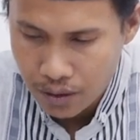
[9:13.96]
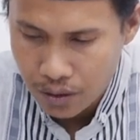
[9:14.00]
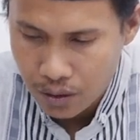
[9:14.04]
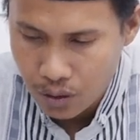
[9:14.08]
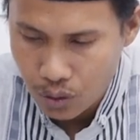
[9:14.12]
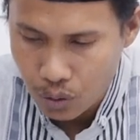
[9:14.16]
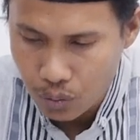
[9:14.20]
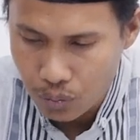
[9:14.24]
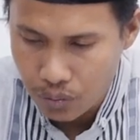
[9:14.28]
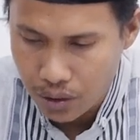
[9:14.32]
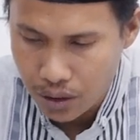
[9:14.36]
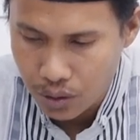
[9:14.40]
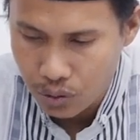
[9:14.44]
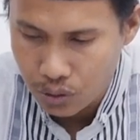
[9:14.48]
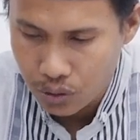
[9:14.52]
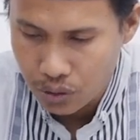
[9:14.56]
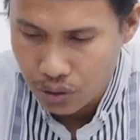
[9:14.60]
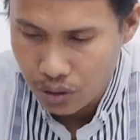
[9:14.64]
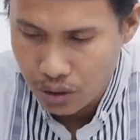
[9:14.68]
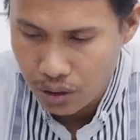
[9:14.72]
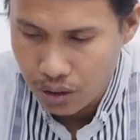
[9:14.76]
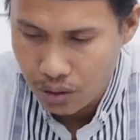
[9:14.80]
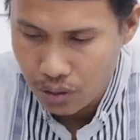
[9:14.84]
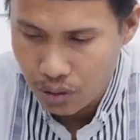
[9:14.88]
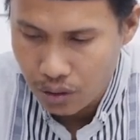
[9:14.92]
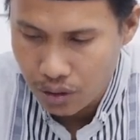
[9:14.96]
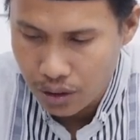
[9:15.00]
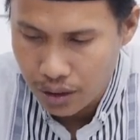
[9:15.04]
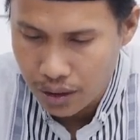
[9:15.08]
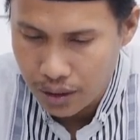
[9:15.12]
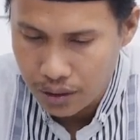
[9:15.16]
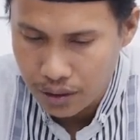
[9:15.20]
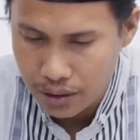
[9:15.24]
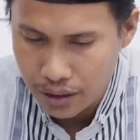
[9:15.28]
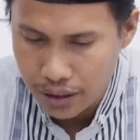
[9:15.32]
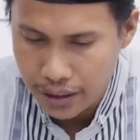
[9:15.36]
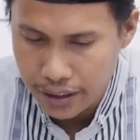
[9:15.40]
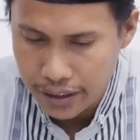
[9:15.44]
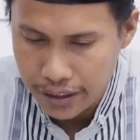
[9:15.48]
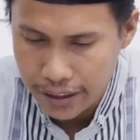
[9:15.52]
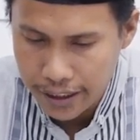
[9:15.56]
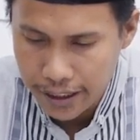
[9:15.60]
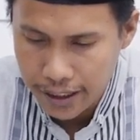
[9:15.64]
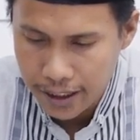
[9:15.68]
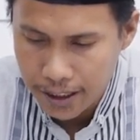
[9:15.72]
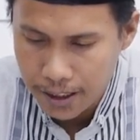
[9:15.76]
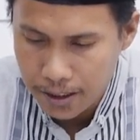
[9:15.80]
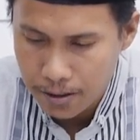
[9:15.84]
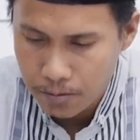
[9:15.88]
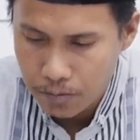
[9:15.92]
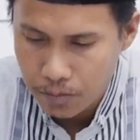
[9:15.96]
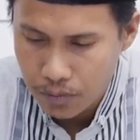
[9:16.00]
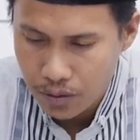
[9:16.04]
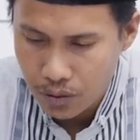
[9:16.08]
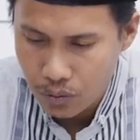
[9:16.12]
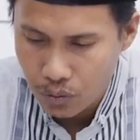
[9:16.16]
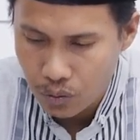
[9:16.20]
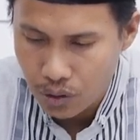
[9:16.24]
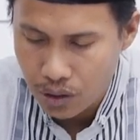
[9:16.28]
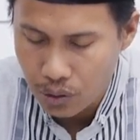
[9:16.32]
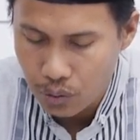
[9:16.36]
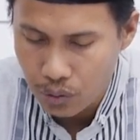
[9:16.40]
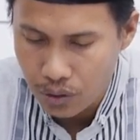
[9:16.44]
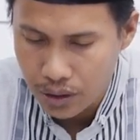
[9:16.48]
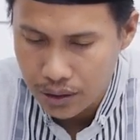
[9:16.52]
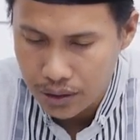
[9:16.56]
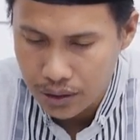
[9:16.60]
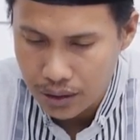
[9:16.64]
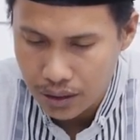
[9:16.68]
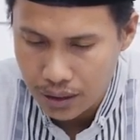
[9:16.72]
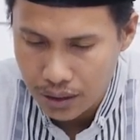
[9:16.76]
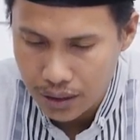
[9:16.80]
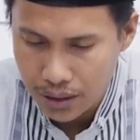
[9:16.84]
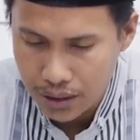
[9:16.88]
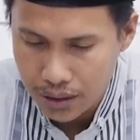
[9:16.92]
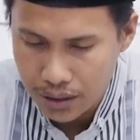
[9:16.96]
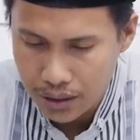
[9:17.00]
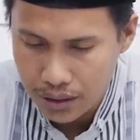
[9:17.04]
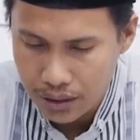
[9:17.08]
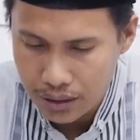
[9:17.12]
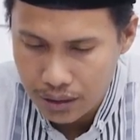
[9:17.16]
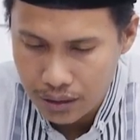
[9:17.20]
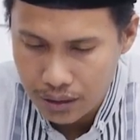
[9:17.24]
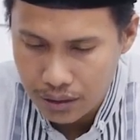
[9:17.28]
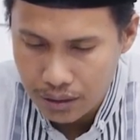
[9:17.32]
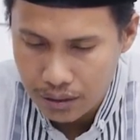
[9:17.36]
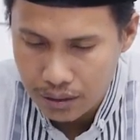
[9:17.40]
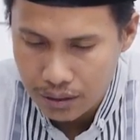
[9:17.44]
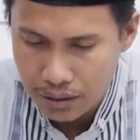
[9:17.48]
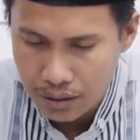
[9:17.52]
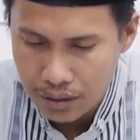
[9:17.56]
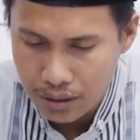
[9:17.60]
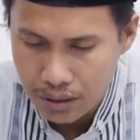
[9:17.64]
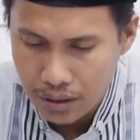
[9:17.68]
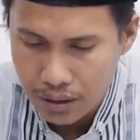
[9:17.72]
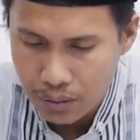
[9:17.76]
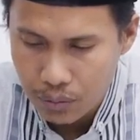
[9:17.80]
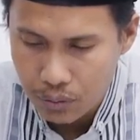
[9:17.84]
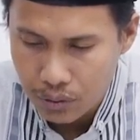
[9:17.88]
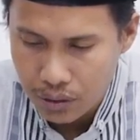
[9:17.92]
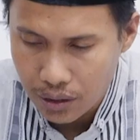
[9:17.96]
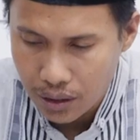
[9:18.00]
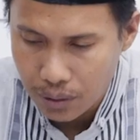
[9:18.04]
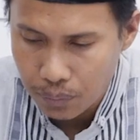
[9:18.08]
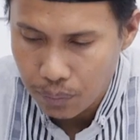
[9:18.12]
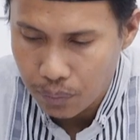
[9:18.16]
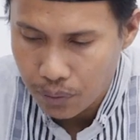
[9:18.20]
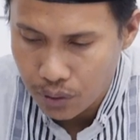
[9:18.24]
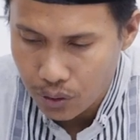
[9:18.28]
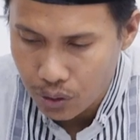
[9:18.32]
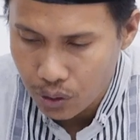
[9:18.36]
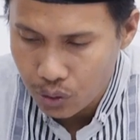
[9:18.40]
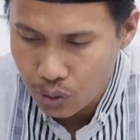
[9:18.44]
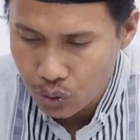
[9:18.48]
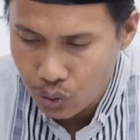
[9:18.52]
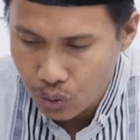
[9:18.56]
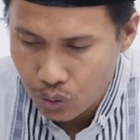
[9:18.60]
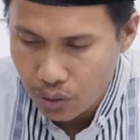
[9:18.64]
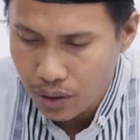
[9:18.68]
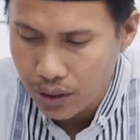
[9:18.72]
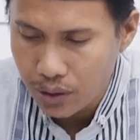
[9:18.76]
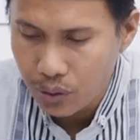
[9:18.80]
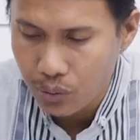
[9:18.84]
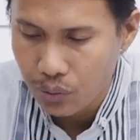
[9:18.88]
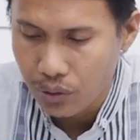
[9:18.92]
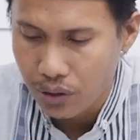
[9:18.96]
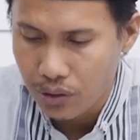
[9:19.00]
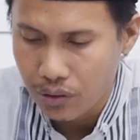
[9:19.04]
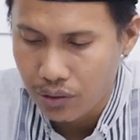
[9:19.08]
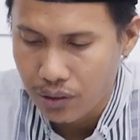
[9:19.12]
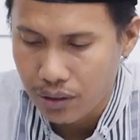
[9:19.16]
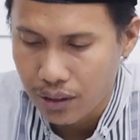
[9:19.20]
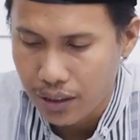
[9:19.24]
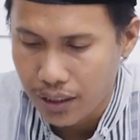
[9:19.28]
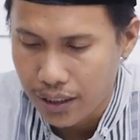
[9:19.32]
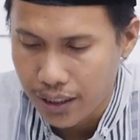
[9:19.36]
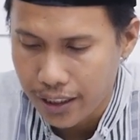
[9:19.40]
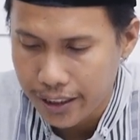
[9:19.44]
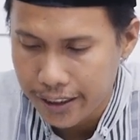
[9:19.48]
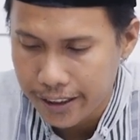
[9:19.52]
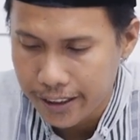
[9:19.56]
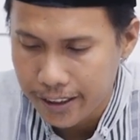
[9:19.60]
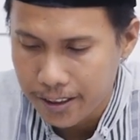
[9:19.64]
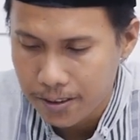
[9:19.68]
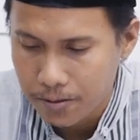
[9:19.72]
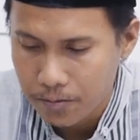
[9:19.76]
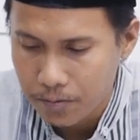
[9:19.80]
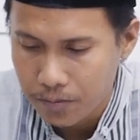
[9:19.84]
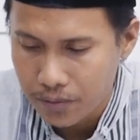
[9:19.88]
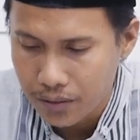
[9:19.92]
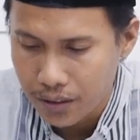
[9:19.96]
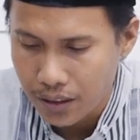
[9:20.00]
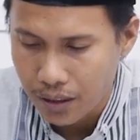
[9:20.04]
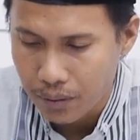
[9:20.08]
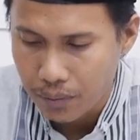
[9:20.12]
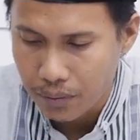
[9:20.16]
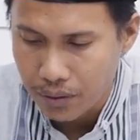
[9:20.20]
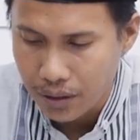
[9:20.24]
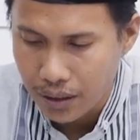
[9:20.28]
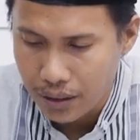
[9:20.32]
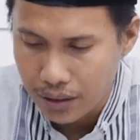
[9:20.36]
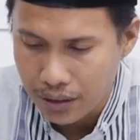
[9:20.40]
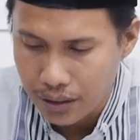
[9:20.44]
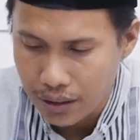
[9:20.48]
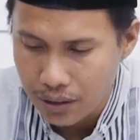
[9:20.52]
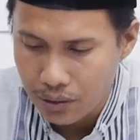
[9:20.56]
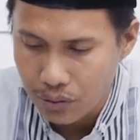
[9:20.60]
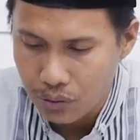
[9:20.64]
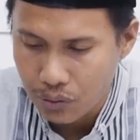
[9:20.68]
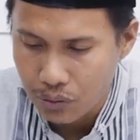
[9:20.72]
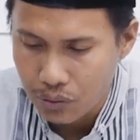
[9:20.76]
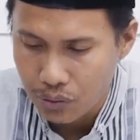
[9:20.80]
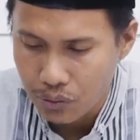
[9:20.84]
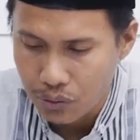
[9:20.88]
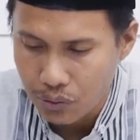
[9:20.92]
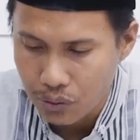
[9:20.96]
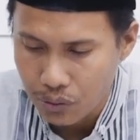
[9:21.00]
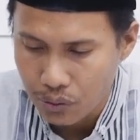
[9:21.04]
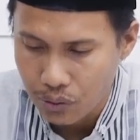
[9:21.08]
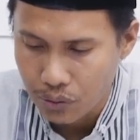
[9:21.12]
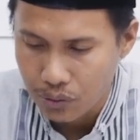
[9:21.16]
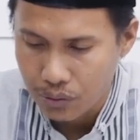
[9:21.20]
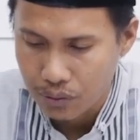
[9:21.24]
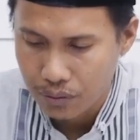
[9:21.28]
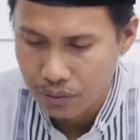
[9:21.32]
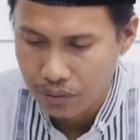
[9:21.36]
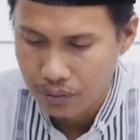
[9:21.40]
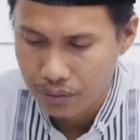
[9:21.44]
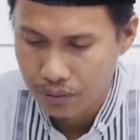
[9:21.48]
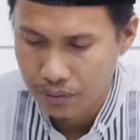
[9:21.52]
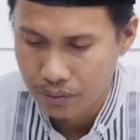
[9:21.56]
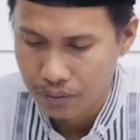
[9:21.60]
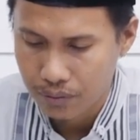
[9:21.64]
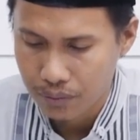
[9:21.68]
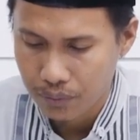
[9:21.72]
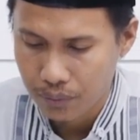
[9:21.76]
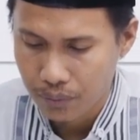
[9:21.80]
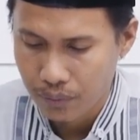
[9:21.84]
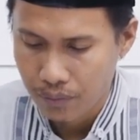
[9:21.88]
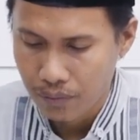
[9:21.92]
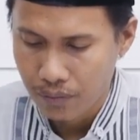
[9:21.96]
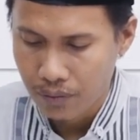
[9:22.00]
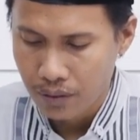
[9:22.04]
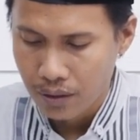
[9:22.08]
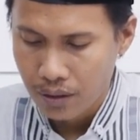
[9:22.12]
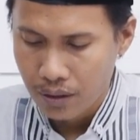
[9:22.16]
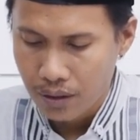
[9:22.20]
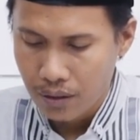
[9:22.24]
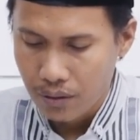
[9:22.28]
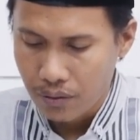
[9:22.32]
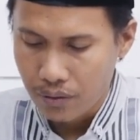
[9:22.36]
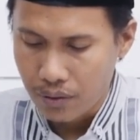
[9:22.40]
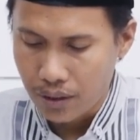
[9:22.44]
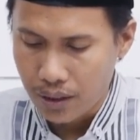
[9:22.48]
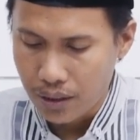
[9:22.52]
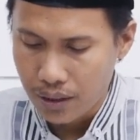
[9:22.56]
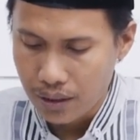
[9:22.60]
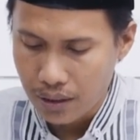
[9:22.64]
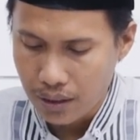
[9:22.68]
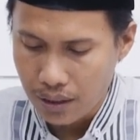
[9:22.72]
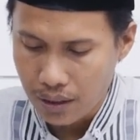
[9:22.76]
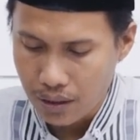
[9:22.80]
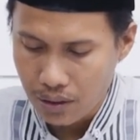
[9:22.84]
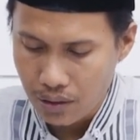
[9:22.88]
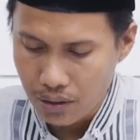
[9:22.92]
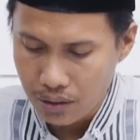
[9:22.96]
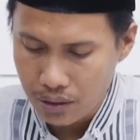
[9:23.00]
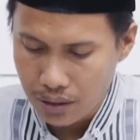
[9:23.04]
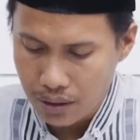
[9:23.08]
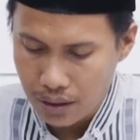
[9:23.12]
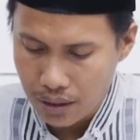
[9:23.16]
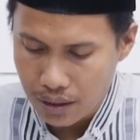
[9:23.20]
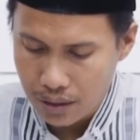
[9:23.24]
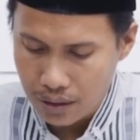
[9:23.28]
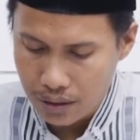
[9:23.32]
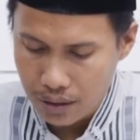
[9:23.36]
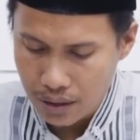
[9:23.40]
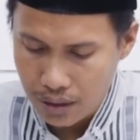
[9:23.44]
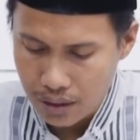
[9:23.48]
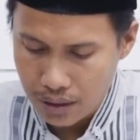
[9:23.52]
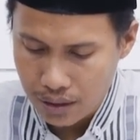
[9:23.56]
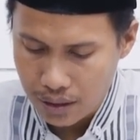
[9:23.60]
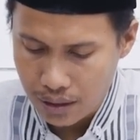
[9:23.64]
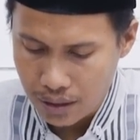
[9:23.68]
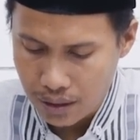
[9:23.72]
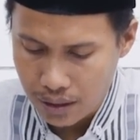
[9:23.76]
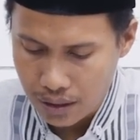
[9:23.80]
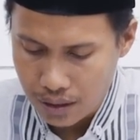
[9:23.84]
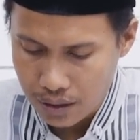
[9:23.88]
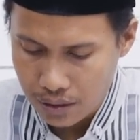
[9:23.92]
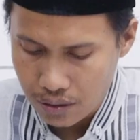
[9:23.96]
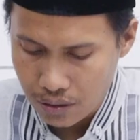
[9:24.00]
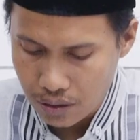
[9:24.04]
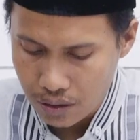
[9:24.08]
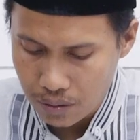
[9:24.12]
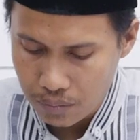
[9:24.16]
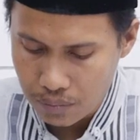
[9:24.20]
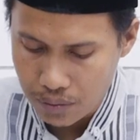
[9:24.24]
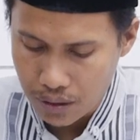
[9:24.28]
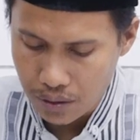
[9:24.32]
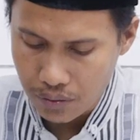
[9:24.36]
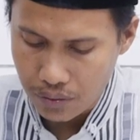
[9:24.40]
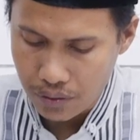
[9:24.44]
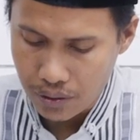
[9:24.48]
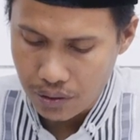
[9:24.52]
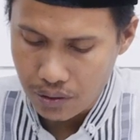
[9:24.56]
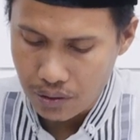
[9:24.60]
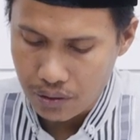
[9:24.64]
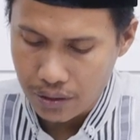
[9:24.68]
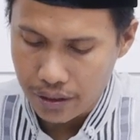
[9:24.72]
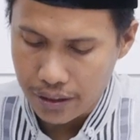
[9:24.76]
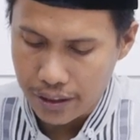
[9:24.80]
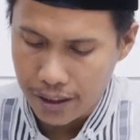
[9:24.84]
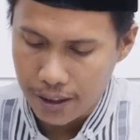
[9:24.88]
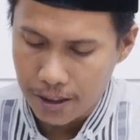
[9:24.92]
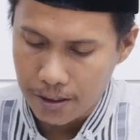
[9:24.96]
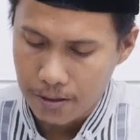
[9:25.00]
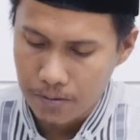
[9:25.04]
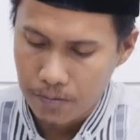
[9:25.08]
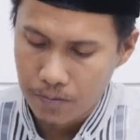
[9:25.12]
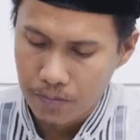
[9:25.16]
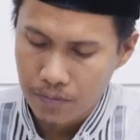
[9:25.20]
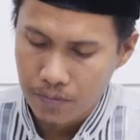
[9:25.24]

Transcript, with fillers: Summa yusoli rokaat ini wahwa jalis. Kemudian beliau sholat 2 rokaat dalam keadaan duduk. Faiza arata an yarka'a qoma faroka.